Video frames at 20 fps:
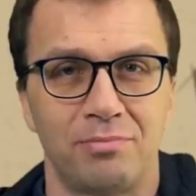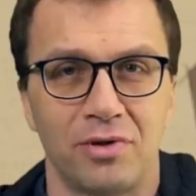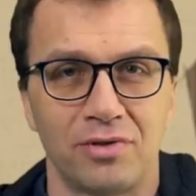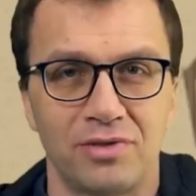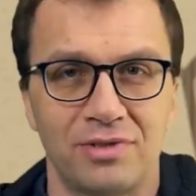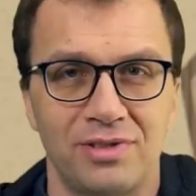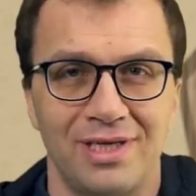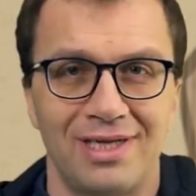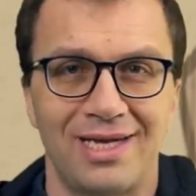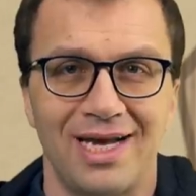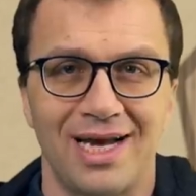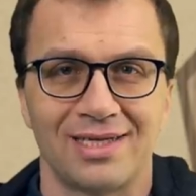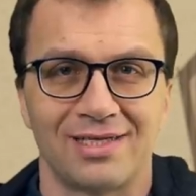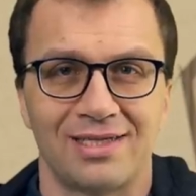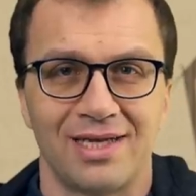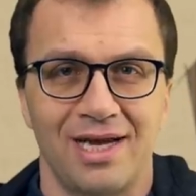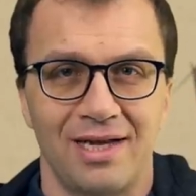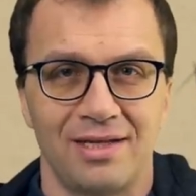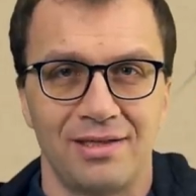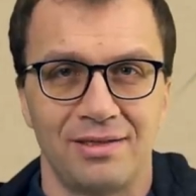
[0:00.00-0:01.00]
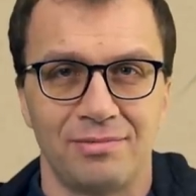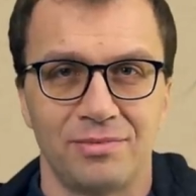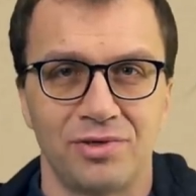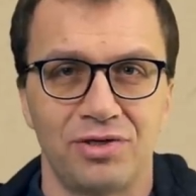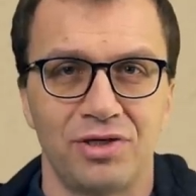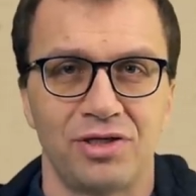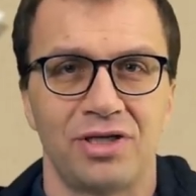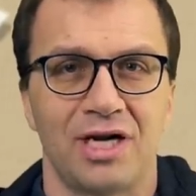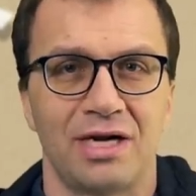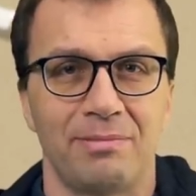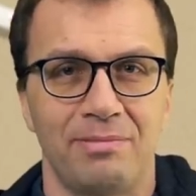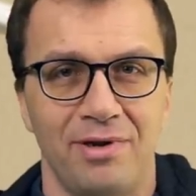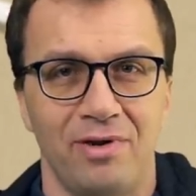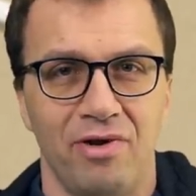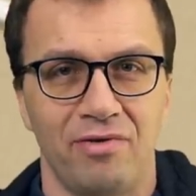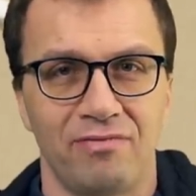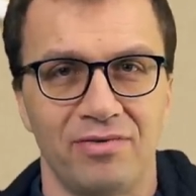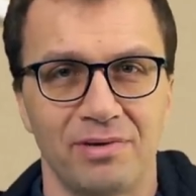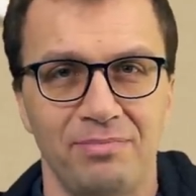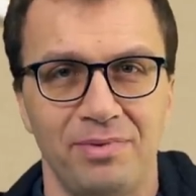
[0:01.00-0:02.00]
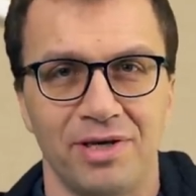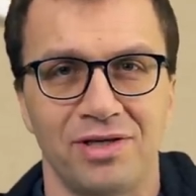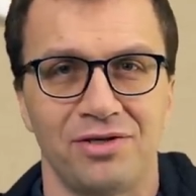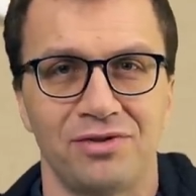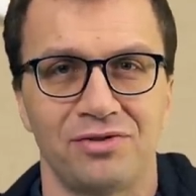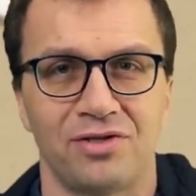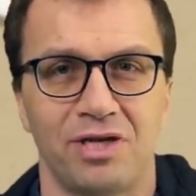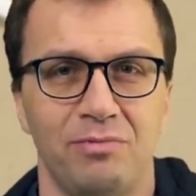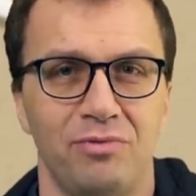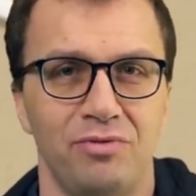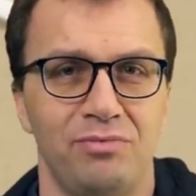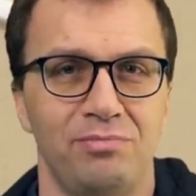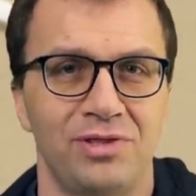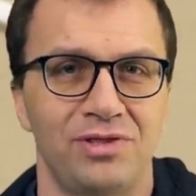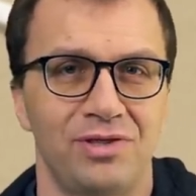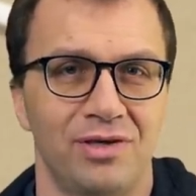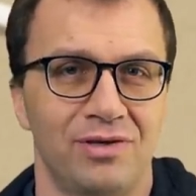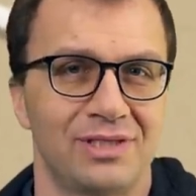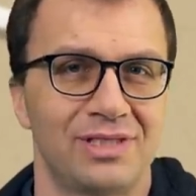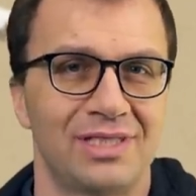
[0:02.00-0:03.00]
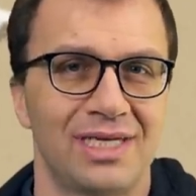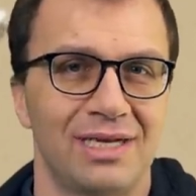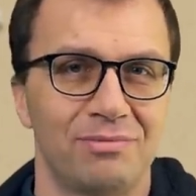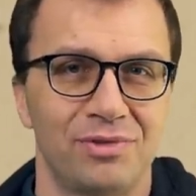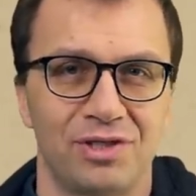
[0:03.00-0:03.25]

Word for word: mocnych kazań, mszy szarbelowych, pierwszych sobot miesiąca,